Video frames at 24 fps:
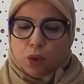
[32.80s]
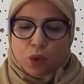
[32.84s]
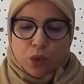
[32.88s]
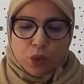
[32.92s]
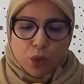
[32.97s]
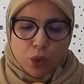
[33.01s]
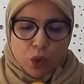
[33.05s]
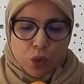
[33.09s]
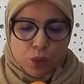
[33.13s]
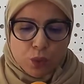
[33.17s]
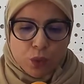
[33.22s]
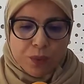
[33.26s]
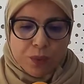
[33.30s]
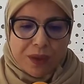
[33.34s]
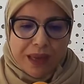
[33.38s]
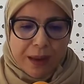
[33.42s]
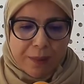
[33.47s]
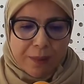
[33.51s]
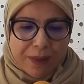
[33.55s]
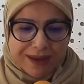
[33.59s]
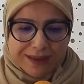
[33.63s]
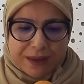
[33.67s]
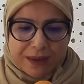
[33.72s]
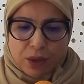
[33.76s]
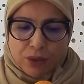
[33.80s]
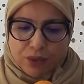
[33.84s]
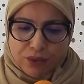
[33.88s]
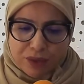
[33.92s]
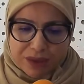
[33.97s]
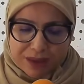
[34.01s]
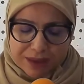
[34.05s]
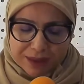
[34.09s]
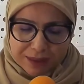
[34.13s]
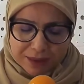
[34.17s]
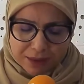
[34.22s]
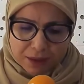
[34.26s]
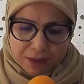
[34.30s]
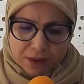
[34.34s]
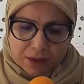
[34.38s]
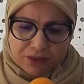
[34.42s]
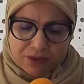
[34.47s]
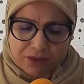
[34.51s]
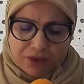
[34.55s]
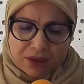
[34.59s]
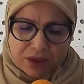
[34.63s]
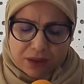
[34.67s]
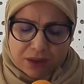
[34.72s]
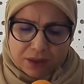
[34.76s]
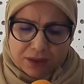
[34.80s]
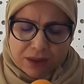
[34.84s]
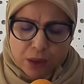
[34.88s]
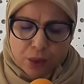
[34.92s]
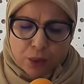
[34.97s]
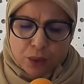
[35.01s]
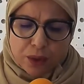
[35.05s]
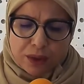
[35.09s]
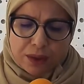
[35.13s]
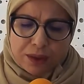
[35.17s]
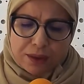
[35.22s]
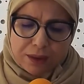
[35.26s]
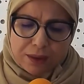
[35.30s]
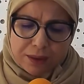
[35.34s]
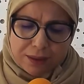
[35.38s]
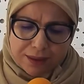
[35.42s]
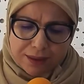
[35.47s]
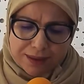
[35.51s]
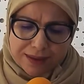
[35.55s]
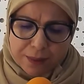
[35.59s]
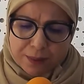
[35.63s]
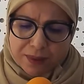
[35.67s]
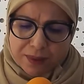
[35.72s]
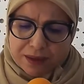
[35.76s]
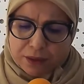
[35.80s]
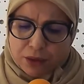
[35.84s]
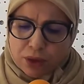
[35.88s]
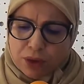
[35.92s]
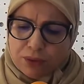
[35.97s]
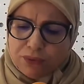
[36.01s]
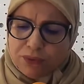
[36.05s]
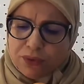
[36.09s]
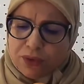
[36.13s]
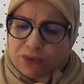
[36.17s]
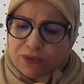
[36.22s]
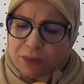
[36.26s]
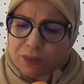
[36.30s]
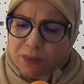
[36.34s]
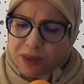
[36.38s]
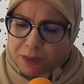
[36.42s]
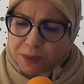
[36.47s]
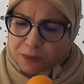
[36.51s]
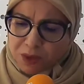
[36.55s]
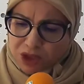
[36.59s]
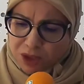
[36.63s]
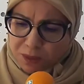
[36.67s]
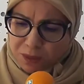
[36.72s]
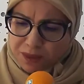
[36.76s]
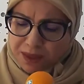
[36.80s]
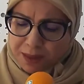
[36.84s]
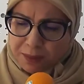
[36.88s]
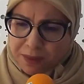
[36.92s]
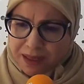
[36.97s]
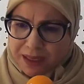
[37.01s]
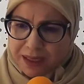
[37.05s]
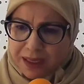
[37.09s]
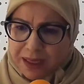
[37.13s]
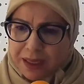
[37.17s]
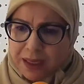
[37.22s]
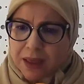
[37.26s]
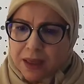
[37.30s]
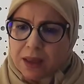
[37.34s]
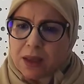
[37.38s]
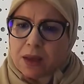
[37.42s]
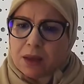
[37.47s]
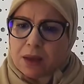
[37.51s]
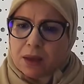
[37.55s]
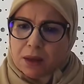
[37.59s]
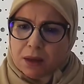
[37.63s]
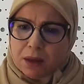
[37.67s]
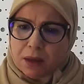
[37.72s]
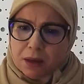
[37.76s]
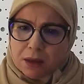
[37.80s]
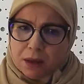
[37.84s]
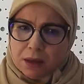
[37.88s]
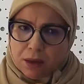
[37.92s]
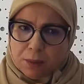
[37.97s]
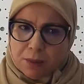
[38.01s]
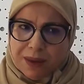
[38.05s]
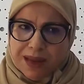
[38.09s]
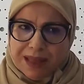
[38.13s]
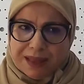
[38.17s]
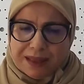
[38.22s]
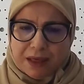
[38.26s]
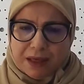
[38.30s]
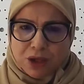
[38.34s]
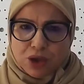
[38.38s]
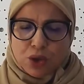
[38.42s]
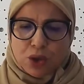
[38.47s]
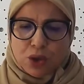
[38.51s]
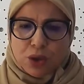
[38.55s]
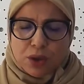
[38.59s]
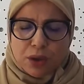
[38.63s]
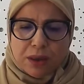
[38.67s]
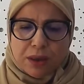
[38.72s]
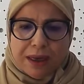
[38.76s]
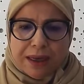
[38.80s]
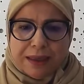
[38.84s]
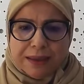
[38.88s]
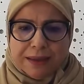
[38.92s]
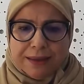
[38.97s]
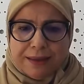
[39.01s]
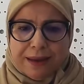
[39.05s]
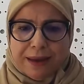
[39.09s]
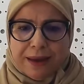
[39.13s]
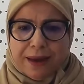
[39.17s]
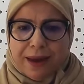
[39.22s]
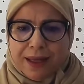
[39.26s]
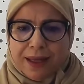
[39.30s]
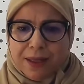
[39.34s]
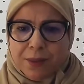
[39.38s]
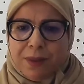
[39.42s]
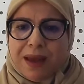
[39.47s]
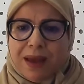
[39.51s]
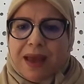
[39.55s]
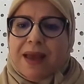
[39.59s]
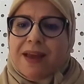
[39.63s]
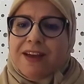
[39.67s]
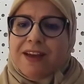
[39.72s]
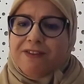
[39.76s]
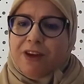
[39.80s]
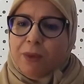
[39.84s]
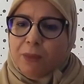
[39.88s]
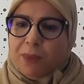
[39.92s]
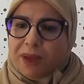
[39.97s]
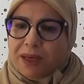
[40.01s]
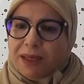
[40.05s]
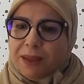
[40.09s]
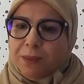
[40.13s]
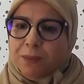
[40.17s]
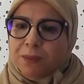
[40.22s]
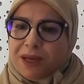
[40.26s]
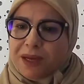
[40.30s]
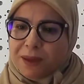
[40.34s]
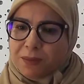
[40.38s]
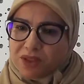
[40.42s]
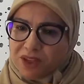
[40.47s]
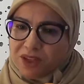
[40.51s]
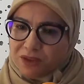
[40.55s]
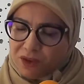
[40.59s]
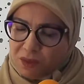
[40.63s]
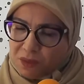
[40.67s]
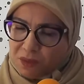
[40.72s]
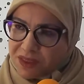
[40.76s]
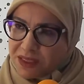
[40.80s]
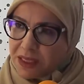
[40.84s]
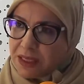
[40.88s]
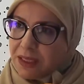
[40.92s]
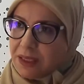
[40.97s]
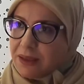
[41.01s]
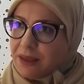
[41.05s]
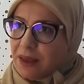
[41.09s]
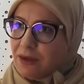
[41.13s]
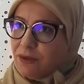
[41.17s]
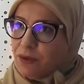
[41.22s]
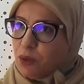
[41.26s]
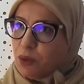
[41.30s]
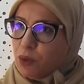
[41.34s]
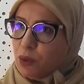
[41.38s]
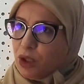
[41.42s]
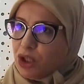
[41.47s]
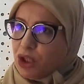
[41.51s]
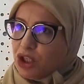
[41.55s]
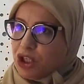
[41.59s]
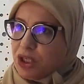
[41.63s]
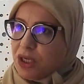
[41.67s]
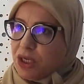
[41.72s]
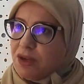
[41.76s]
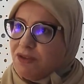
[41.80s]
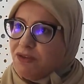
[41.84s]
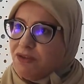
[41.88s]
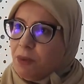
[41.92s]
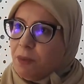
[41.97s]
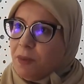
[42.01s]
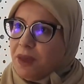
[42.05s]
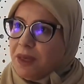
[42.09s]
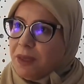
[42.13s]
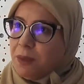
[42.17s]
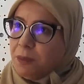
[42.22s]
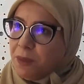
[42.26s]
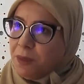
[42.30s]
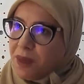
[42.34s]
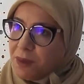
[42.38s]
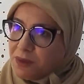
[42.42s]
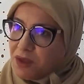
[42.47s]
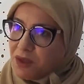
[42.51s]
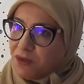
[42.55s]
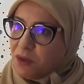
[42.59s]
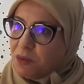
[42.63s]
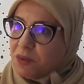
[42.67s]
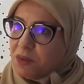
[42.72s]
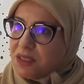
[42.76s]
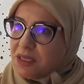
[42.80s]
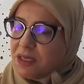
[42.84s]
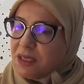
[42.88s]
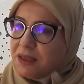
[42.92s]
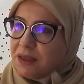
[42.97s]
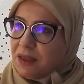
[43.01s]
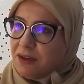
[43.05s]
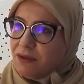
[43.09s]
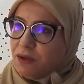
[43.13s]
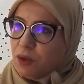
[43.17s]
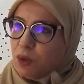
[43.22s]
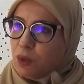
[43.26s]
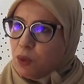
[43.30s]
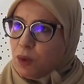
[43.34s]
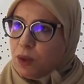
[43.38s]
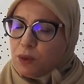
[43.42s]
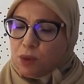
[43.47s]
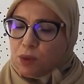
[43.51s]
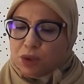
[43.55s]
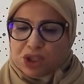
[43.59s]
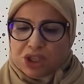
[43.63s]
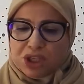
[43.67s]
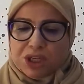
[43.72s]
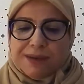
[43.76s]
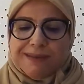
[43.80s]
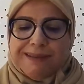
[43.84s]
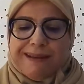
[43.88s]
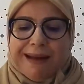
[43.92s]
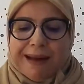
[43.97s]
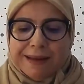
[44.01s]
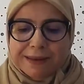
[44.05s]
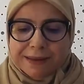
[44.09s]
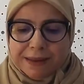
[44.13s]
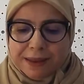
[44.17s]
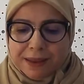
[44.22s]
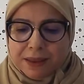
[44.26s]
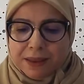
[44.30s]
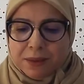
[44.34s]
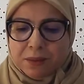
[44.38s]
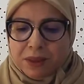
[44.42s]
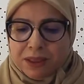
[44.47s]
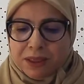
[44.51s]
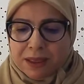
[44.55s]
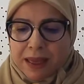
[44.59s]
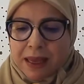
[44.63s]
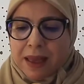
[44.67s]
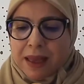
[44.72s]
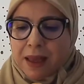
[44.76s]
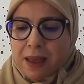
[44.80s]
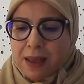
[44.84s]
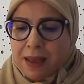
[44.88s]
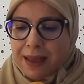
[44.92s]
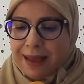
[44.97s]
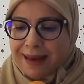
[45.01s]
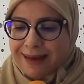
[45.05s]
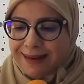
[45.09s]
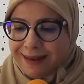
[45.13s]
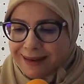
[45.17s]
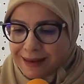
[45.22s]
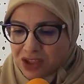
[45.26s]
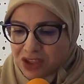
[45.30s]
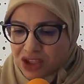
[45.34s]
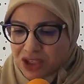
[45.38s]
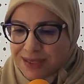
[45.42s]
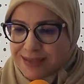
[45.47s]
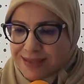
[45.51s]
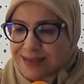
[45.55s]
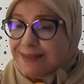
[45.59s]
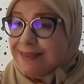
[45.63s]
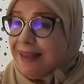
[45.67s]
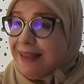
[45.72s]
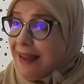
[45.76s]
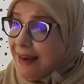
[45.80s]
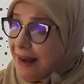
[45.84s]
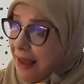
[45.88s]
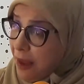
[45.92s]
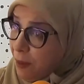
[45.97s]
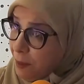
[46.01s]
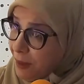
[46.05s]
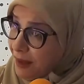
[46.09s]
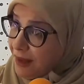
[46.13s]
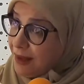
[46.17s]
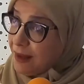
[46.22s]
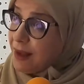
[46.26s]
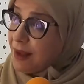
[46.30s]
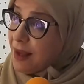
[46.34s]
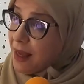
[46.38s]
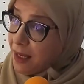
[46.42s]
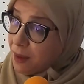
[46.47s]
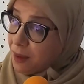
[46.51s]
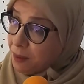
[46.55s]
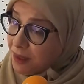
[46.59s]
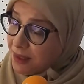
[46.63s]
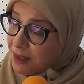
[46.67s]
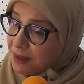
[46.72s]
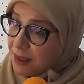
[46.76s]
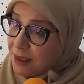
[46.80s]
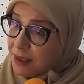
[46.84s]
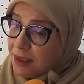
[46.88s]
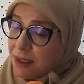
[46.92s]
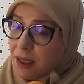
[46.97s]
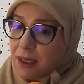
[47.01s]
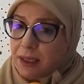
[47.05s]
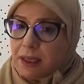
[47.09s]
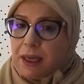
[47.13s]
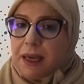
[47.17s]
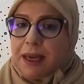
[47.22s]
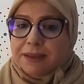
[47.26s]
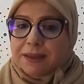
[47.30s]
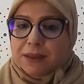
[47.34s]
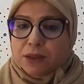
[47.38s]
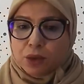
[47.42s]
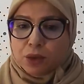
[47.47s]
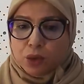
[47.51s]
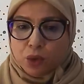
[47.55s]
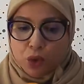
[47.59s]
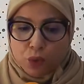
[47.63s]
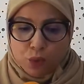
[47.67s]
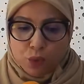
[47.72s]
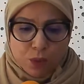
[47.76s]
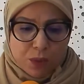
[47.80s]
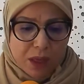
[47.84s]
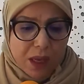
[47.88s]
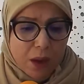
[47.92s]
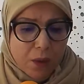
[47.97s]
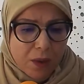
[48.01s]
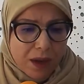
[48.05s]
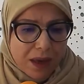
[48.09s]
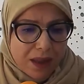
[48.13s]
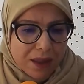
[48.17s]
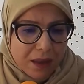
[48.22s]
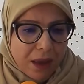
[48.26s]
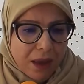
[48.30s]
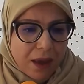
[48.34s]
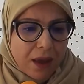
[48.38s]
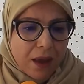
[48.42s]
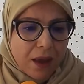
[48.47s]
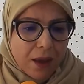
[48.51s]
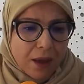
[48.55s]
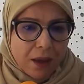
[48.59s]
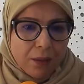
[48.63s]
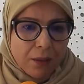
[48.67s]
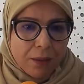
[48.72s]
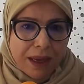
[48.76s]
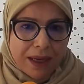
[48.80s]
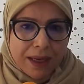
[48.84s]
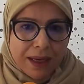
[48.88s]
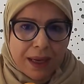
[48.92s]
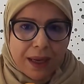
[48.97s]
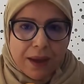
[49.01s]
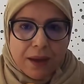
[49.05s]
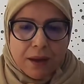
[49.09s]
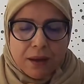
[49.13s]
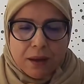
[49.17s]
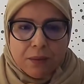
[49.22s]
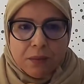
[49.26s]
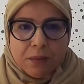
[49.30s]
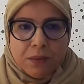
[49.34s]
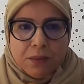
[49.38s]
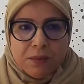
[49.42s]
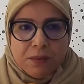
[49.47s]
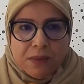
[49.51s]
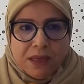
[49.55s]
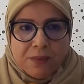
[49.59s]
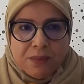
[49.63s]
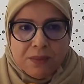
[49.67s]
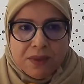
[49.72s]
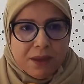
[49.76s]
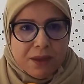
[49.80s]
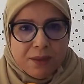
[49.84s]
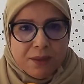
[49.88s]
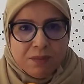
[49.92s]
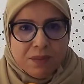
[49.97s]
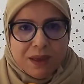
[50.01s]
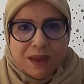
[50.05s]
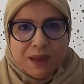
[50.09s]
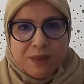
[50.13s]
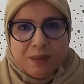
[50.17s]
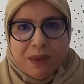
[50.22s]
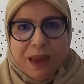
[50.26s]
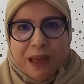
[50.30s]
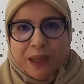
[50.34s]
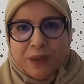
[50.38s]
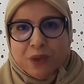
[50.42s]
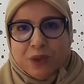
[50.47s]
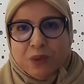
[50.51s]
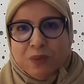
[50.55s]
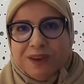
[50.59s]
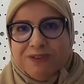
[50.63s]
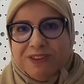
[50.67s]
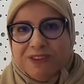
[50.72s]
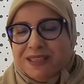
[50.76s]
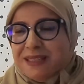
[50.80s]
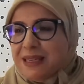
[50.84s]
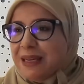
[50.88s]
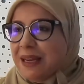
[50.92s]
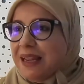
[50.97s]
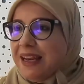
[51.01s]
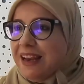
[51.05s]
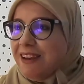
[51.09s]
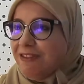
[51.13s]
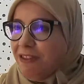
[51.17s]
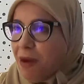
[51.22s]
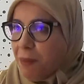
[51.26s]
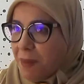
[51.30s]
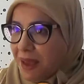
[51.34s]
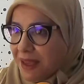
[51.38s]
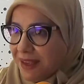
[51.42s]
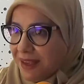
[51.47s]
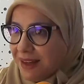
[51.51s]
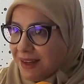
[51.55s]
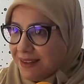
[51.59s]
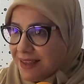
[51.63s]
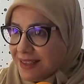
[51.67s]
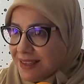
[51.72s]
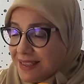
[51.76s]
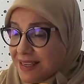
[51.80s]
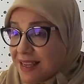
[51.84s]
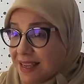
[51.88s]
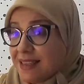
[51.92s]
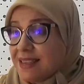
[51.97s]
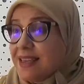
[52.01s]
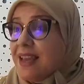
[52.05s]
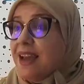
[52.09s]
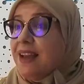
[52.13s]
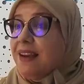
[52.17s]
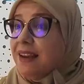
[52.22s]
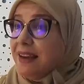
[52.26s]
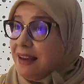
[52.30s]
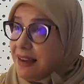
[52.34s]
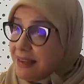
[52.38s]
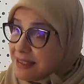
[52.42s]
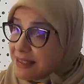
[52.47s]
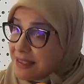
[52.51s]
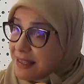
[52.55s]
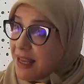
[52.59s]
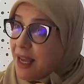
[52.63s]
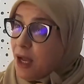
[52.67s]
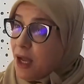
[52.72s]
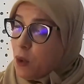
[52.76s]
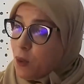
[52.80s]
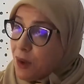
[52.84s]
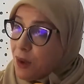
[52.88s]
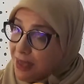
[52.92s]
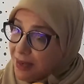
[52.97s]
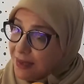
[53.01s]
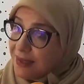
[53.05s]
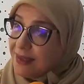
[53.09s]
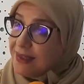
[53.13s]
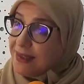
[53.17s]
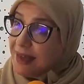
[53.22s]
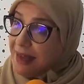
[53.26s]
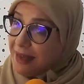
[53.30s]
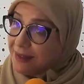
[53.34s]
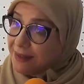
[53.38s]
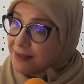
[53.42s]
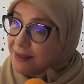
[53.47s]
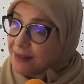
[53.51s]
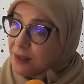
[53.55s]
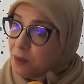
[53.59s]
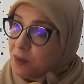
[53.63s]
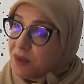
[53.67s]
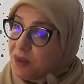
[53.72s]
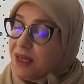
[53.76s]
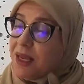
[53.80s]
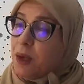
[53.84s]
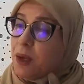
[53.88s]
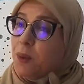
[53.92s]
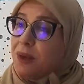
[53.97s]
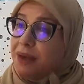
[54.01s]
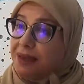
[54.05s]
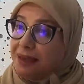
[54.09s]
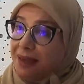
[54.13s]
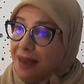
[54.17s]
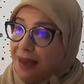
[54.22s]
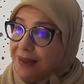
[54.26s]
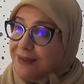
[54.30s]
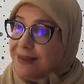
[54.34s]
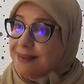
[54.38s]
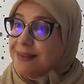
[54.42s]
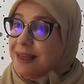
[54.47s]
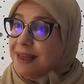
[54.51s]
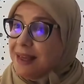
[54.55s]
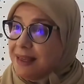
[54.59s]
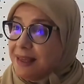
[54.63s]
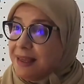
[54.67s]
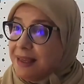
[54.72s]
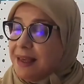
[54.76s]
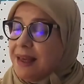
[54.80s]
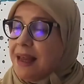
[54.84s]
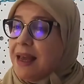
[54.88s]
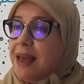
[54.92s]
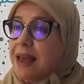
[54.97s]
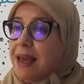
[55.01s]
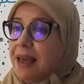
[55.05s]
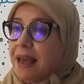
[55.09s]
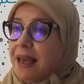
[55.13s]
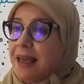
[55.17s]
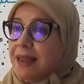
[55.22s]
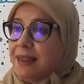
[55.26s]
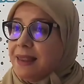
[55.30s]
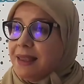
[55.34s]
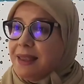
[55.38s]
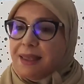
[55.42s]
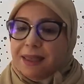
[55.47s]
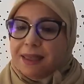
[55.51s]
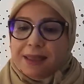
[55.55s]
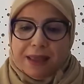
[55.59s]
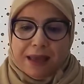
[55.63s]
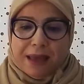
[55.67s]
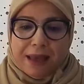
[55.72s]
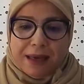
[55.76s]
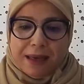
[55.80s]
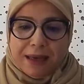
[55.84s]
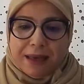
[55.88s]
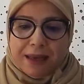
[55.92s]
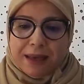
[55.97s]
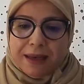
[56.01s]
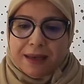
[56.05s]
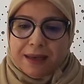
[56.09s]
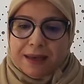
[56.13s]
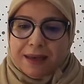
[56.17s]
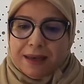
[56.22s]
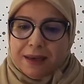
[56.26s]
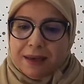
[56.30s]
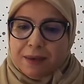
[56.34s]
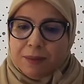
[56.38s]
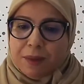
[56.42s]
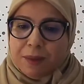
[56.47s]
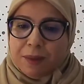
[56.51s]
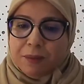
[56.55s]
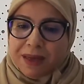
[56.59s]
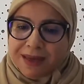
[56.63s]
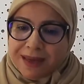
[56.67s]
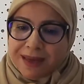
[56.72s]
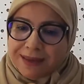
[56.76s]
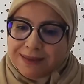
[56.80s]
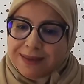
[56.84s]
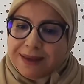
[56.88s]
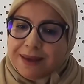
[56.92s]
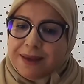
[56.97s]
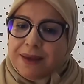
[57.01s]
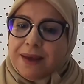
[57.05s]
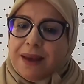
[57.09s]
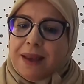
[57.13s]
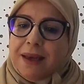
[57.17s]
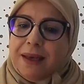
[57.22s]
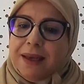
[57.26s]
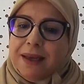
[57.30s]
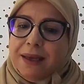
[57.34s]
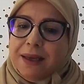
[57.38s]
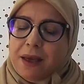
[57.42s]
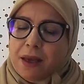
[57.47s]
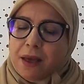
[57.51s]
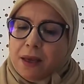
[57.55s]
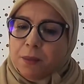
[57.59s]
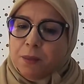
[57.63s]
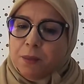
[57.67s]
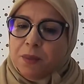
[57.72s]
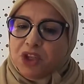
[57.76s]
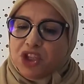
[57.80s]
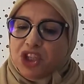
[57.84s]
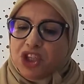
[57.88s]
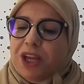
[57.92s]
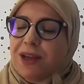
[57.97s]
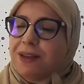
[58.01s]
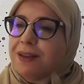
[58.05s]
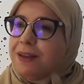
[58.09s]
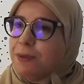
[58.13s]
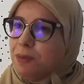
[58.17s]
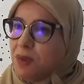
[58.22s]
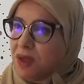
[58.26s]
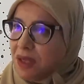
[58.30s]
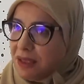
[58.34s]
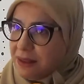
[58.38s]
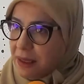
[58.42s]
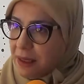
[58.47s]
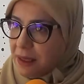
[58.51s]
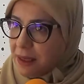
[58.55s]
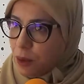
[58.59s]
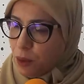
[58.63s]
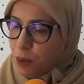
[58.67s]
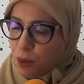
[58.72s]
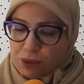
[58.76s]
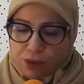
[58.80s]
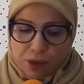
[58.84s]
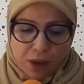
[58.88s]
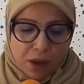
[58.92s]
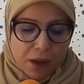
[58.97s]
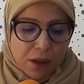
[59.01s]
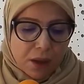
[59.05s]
يقوموا بها معناتها في في طور لي زابيل دوفر فما اللي باش تبدا معناها آه، بعض اشهر قليله قادمه فما اللي مبرمجه في ميزانيه 2020 فما اللي مبرمجه في ميزانيه 2021 العديد من الانجازات العمليه الميدانيه اللي قاعدين نقوموا بها وهذا معناها آه، ما عنده ما يفسر الا فما اراده سياسيه للاصلاح ولاعاده البناء ولاعاده تاهيل هذه المناطق اللي باش تحد من التلوث